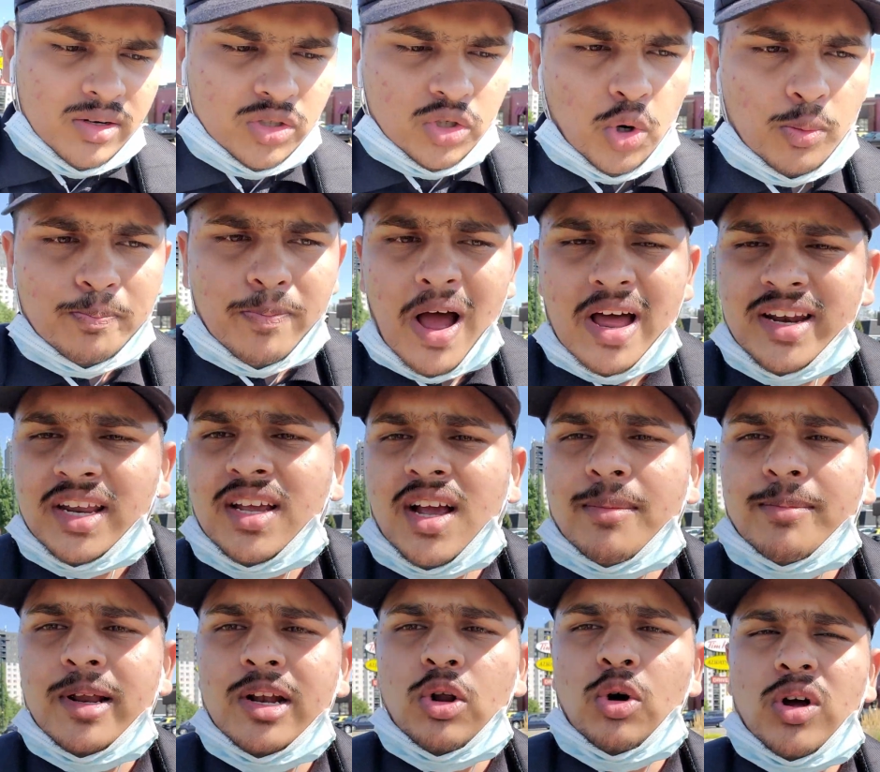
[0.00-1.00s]
जो पानी का
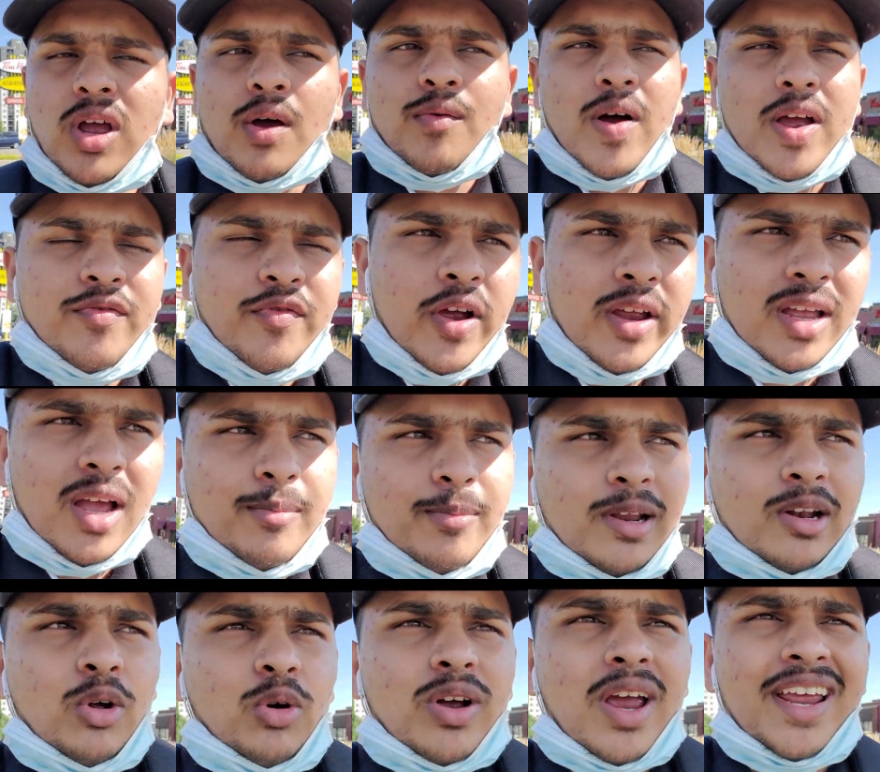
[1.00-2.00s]
बिल हो गया वाईफाई का
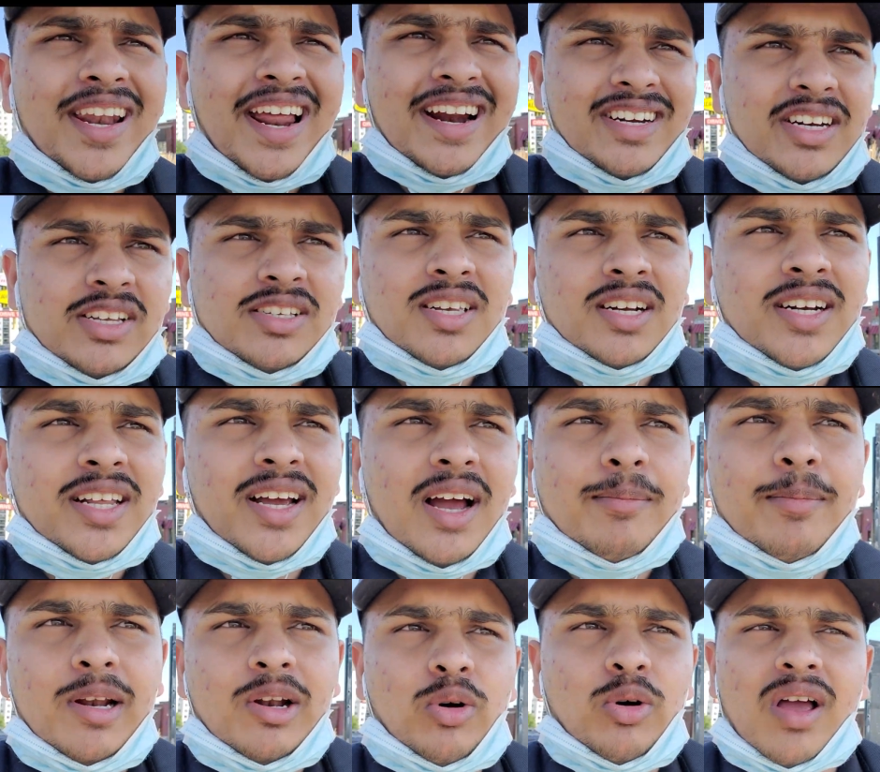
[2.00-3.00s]
बिल हो गया इलेक्ट्रिसिटी का
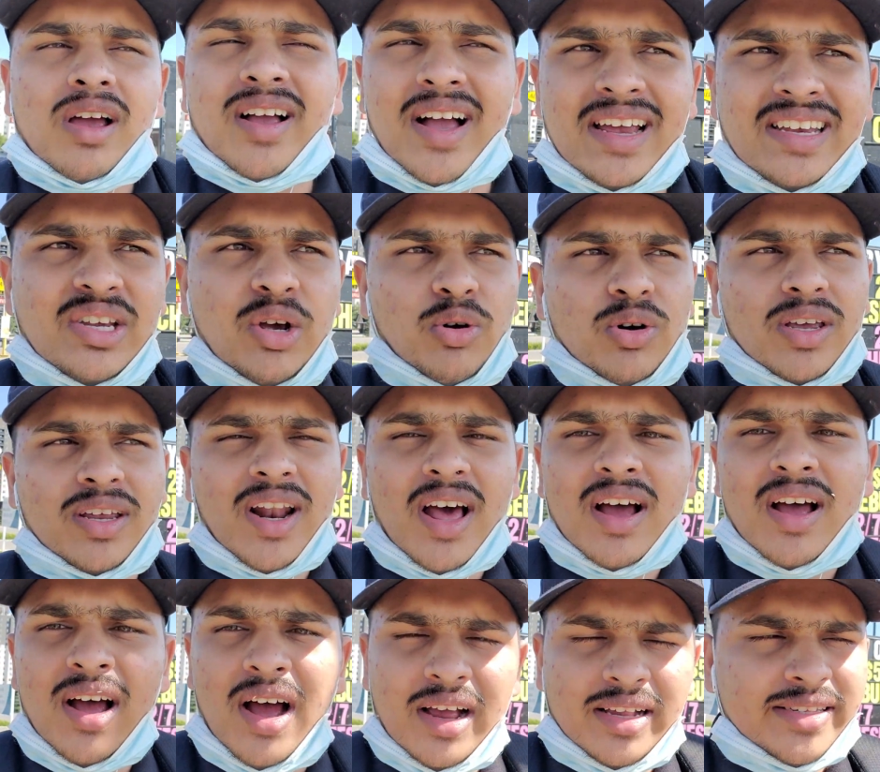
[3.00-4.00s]
बिल हो गया कईयों की ना
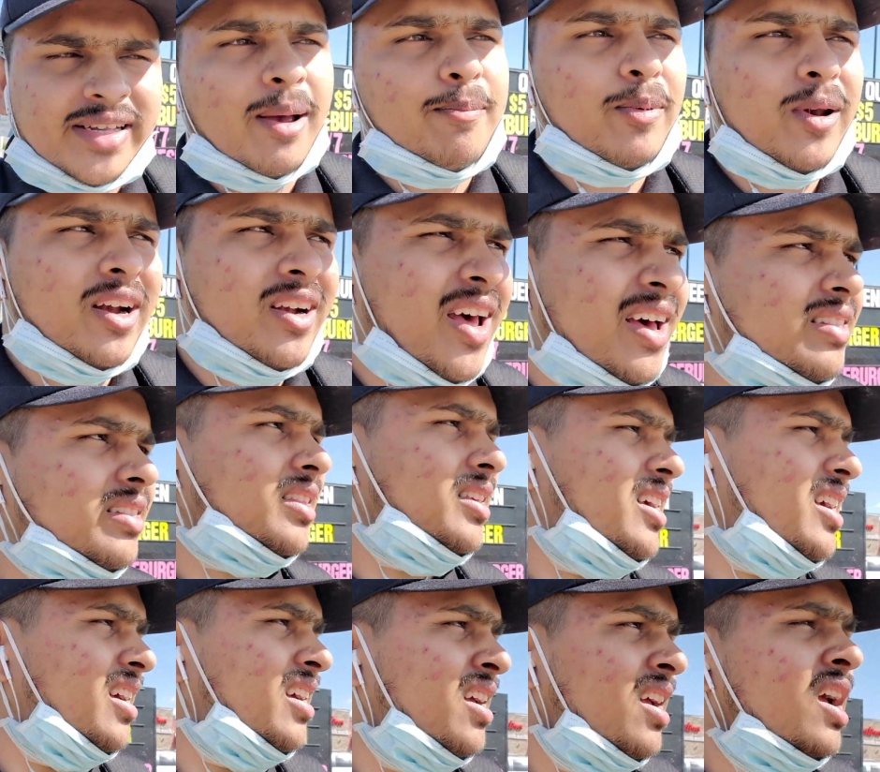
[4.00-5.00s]
सेपरेट आती
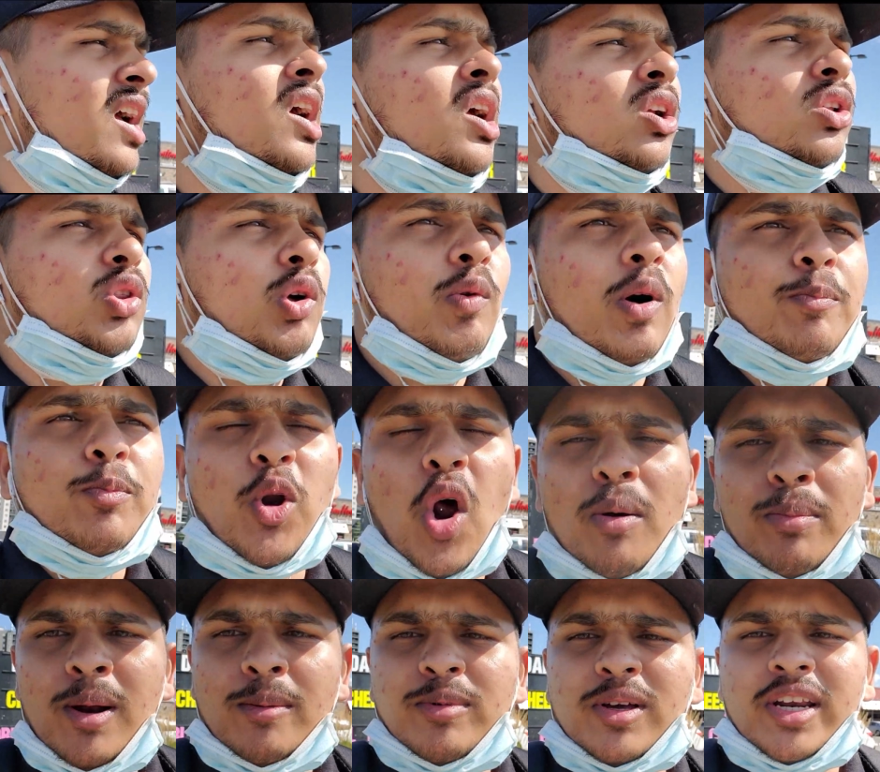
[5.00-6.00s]
है तो वो
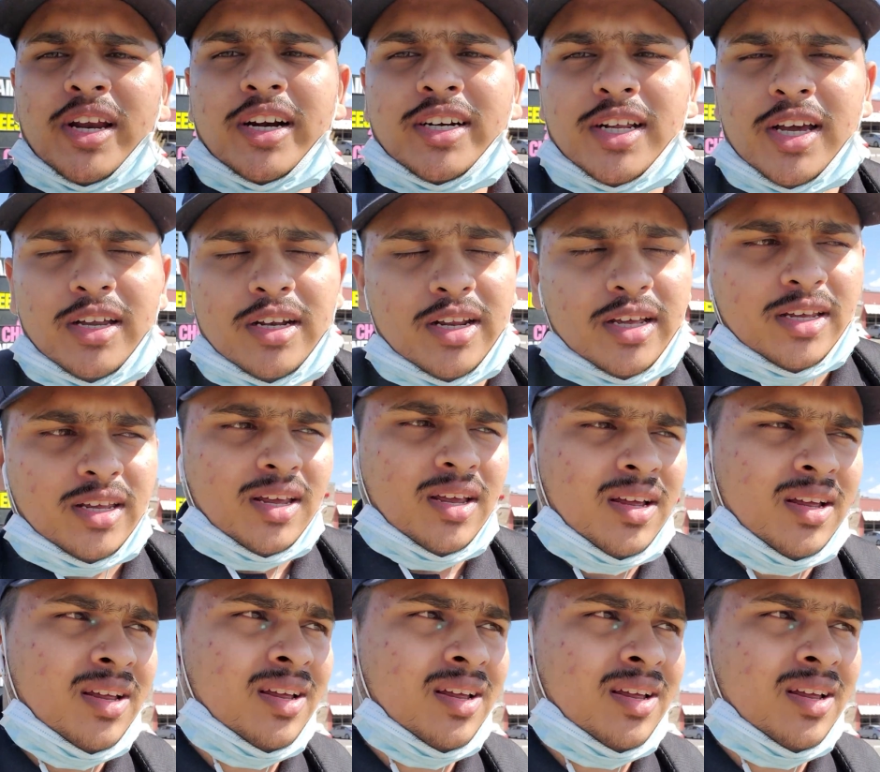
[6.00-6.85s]
प्रॉब्लम क्रिएट कर देगी